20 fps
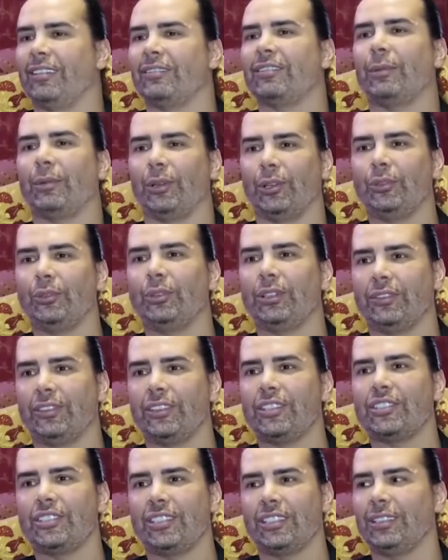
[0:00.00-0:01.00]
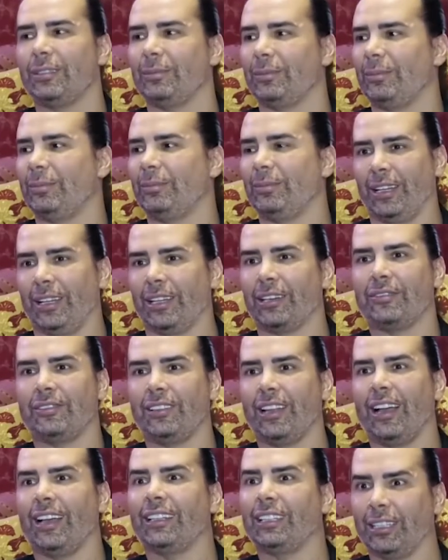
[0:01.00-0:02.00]
فبيقولوا لي في شيء
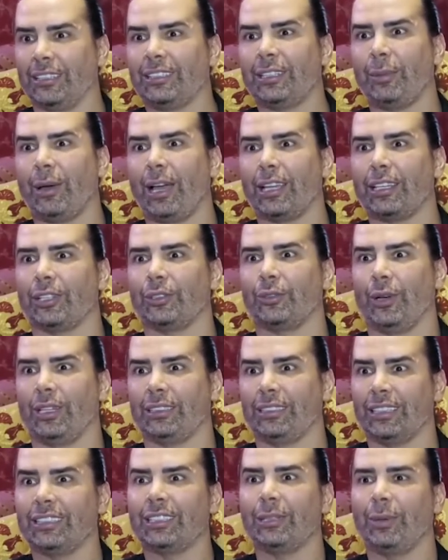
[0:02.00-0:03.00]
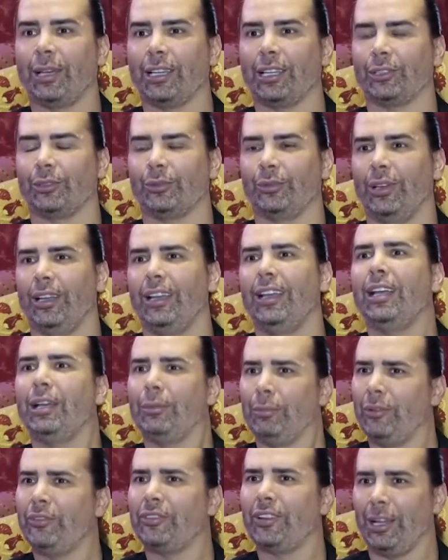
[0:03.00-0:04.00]
عرفناه هذا انت مخيطه هذا انت مخيطه
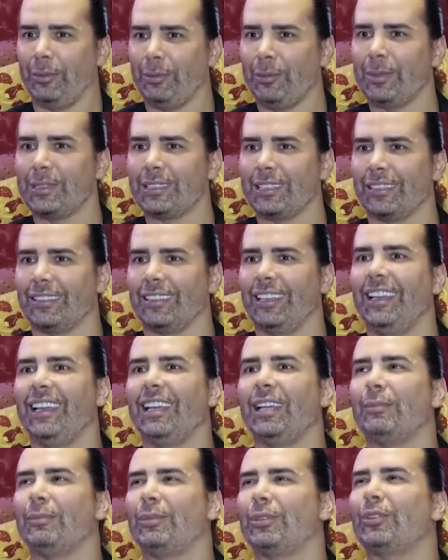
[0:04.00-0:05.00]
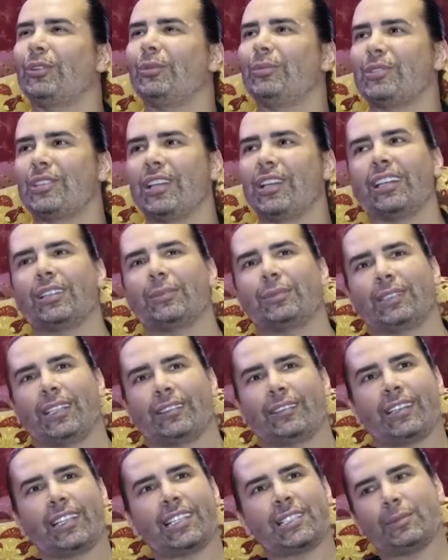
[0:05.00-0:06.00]
بفرح بنبسط بتكون بشغله
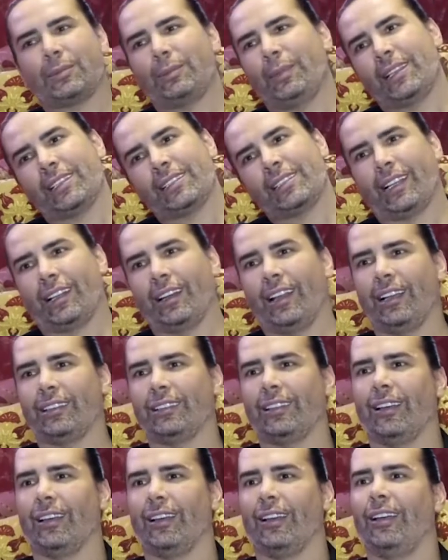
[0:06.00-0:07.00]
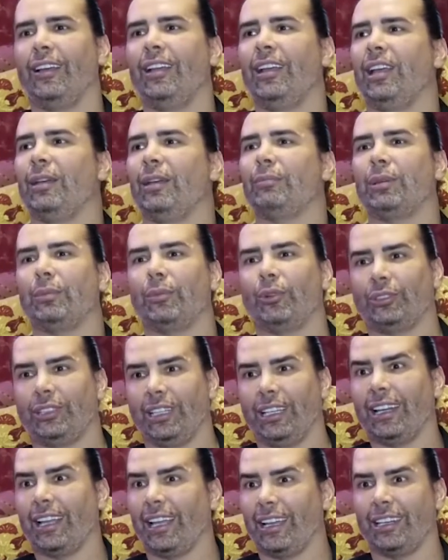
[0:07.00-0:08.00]
بتطريز بتميزني عن حدا
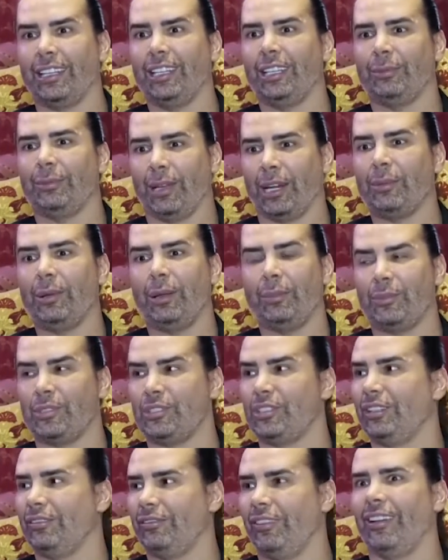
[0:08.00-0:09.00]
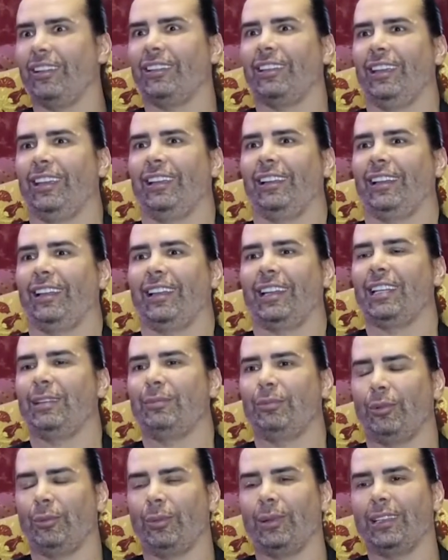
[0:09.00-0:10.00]
بموديل غريب انا بحب الشيء الفانك هيك
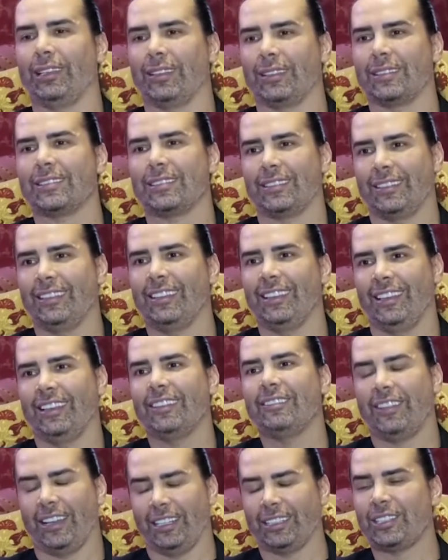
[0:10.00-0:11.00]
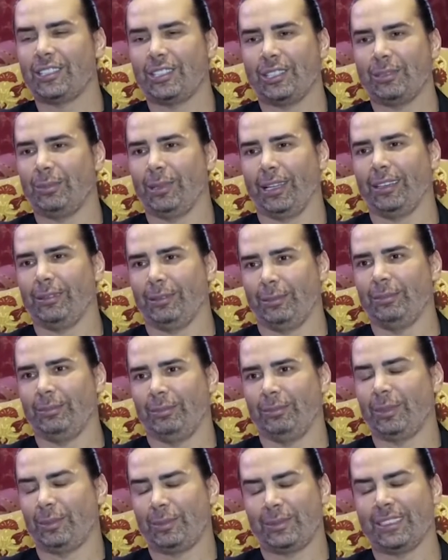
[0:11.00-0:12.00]
غريب مميز فهذا الشيء اللي
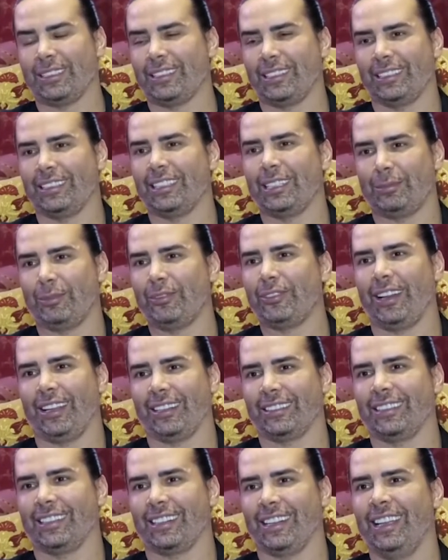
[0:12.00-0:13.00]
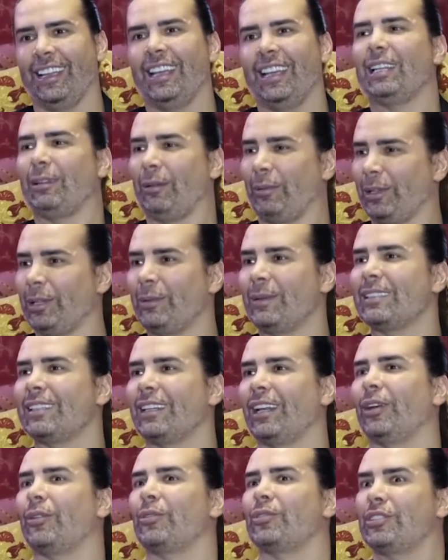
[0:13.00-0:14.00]
بيبسطني كثير بفرح كثير لما
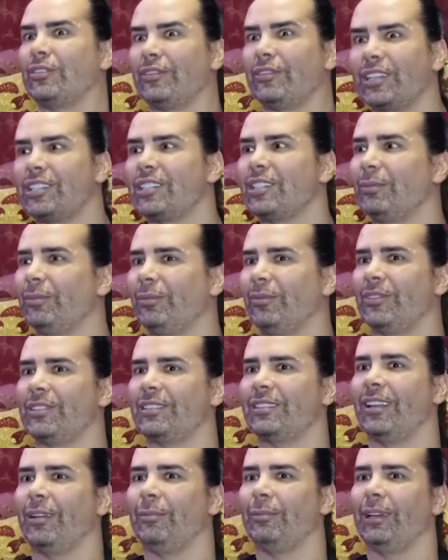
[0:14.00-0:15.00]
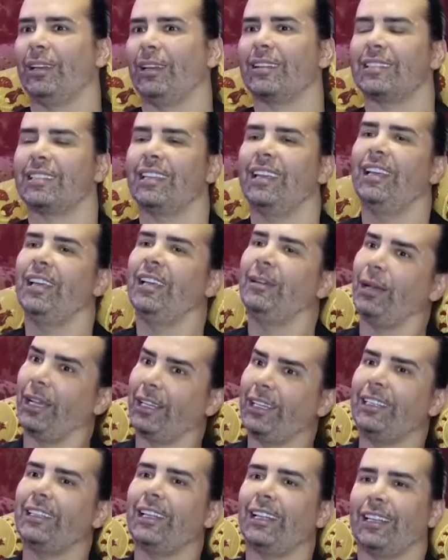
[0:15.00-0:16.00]
مثلا عروس شفنا شيء فستان بالعرس
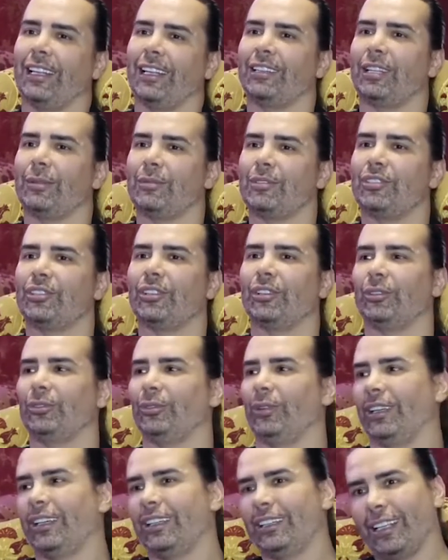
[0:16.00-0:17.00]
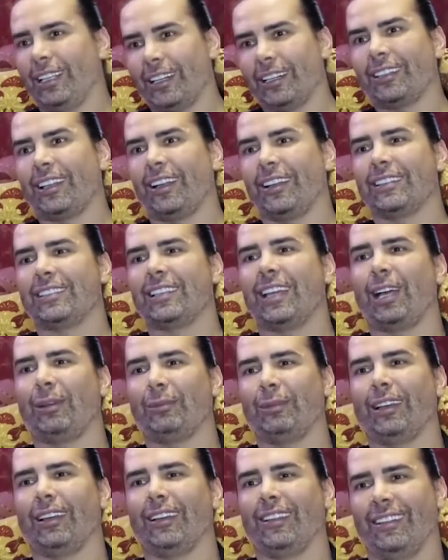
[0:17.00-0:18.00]
اكيد هذا انت مشتغله اكيد هي القطعه انت
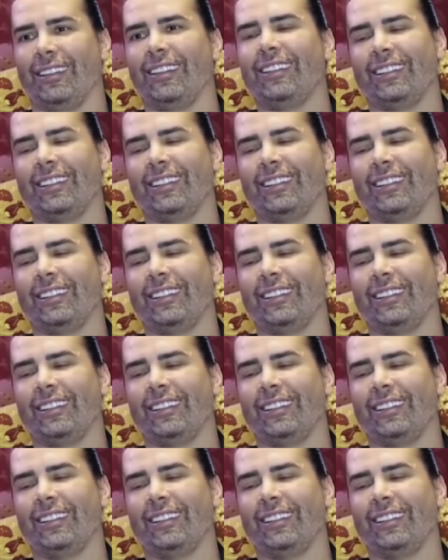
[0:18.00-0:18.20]
عاملها